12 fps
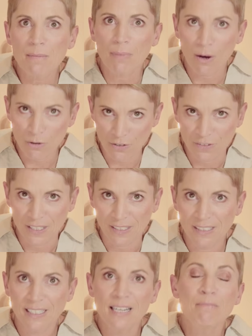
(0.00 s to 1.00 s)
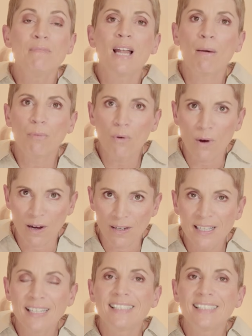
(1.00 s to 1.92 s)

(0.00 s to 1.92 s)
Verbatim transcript: gebaut wird im Labor,